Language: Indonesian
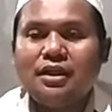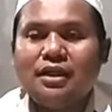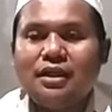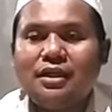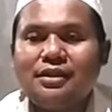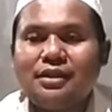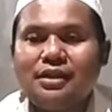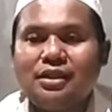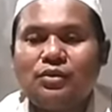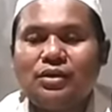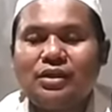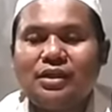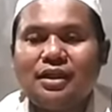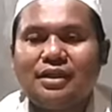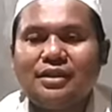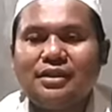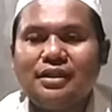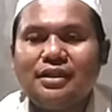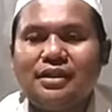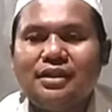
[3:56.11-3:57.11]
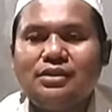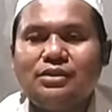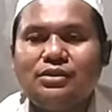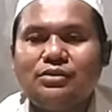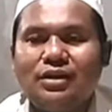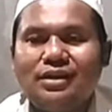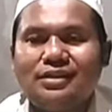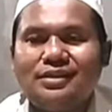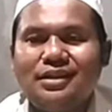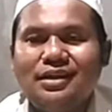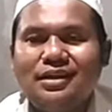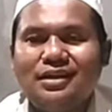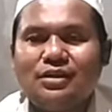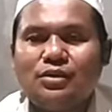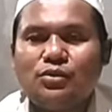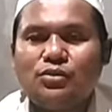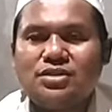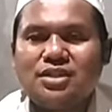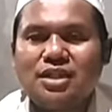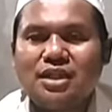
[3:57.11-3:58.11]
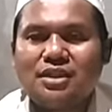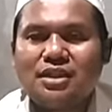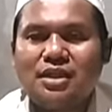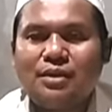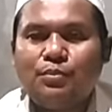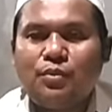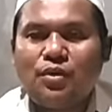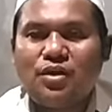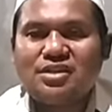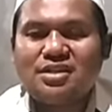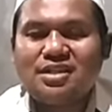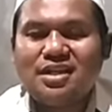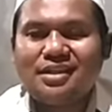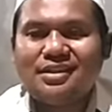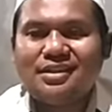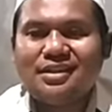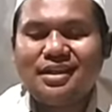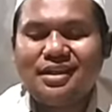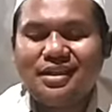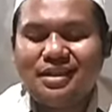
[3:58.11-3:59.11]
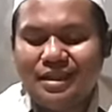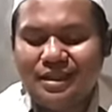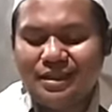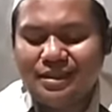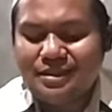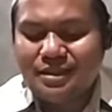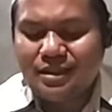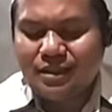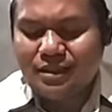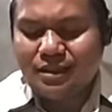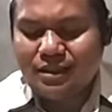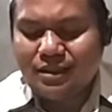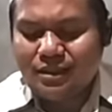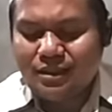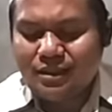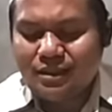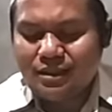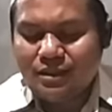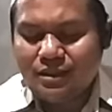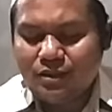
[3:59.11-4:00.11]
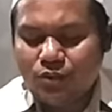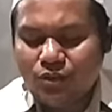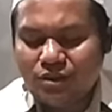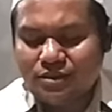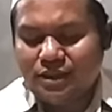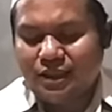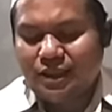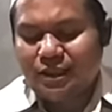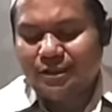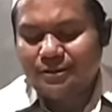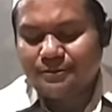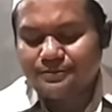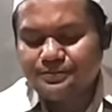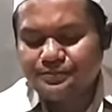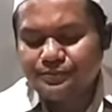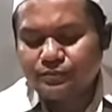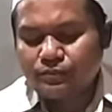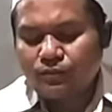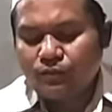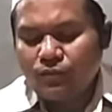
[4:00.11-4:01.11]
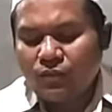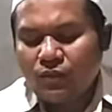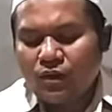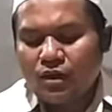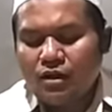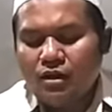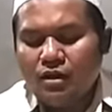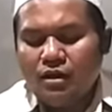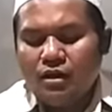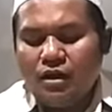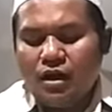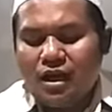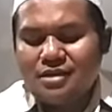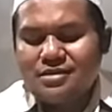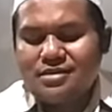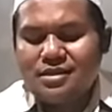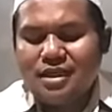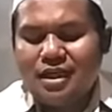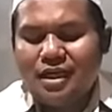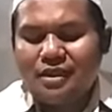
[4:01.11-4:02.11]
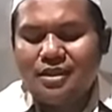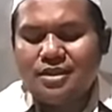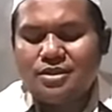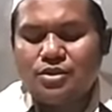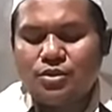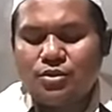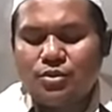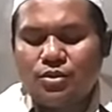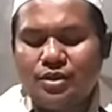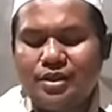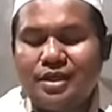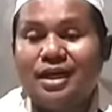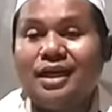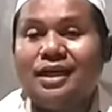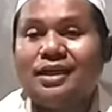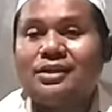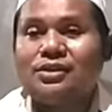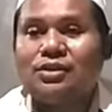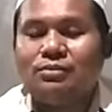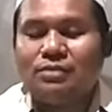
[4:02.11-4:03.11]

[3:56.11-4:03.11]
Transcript: nah, dikeluarkan dari itu adalah rusaknya puasa dengan lainnya wate. Asadisu yang